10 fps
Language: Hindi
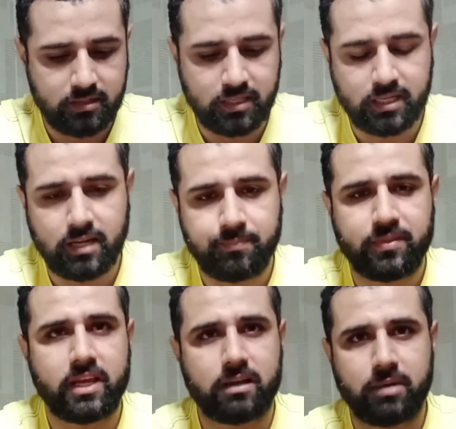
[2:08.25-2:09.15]
ठीक है
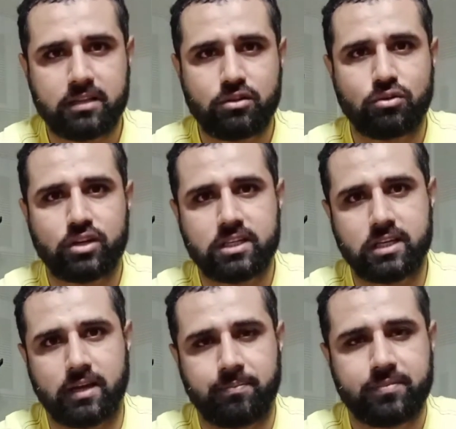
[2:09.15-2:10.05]
एक बात तो होगी
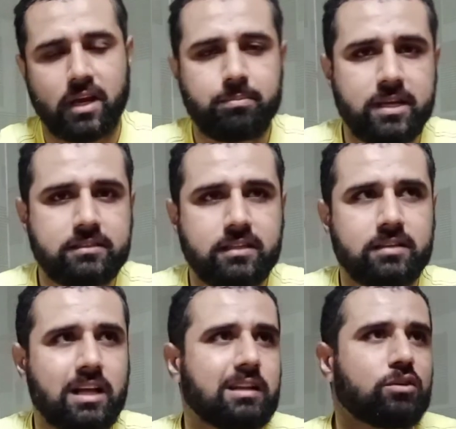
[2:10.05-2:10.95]
ये अब बेसिक
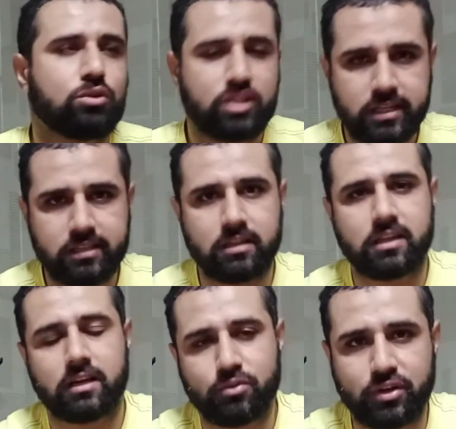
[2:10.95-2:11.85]
सैलरी होती
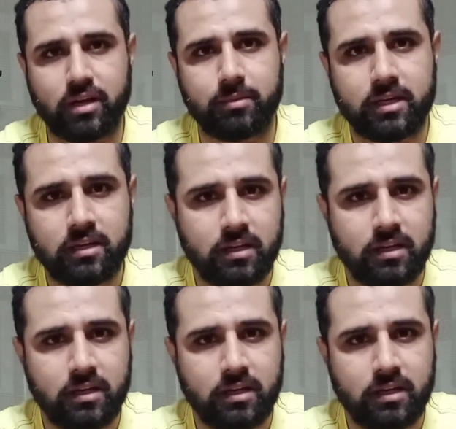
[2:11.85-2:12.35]
कितनी है कोरिया में